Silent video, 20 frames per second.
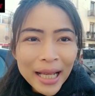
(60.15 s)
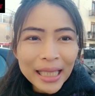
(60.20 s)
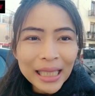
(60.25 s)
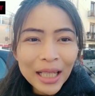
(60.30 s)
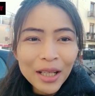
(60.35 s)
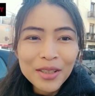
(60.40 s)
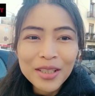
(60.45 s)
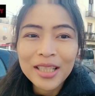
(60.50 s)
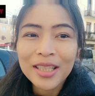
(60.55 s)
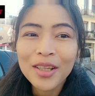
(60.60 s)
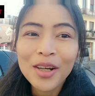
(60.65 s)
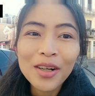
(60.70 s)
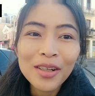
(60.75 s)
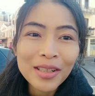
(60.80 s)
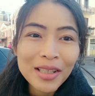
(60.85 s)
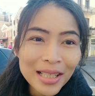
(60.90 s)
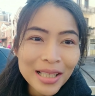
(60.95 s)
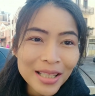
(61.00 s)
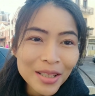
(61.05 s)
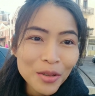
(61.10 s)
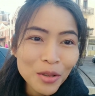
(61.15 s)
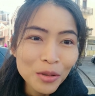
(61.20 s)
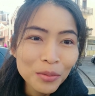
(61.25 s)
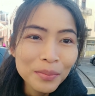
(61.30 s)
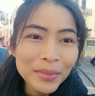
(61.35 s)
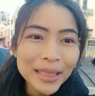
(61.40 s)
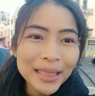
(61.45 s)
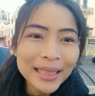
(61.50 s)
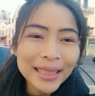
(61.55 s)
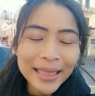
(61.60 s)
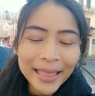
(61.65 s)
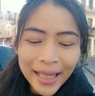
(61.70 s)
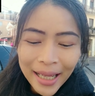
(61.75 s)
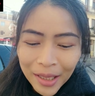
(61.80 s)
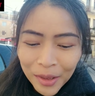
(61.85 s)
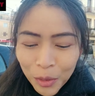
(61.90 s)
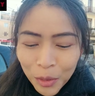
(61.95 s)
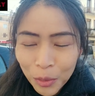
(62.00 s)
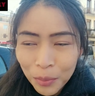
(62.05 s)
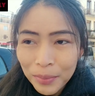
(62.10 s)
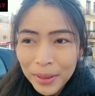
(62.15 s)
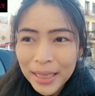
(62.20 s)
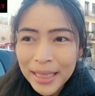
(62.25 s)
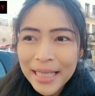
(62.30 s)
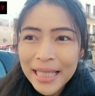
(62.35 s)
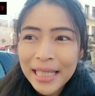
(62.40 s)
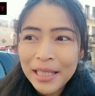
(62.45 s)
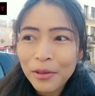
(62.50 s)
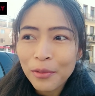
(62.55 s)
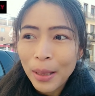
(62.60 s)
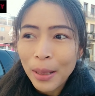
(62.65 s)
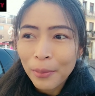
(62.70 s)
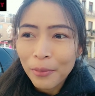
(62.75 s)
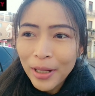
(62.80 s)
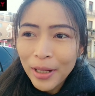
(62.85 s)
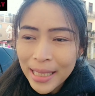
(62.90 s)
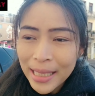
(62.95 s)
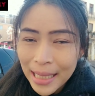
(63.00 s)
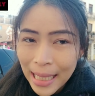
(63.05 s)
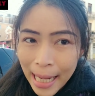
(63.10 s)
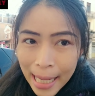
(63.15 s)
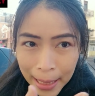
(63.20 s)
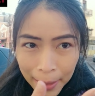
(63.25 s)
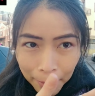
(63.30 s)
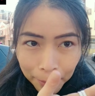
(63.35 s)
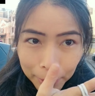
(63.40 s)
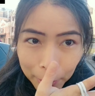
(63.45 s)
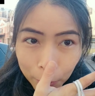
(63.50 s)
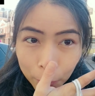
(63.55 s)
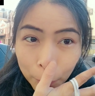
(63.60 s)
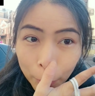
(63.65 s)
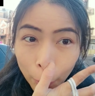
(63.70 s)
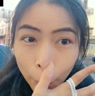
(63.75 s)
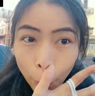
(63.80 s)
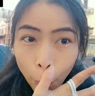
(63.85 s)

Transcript: เราจะต้องซื้อถุงมือนะคะถุงมือที่แบบว่าใส่รับนิ้วโผล่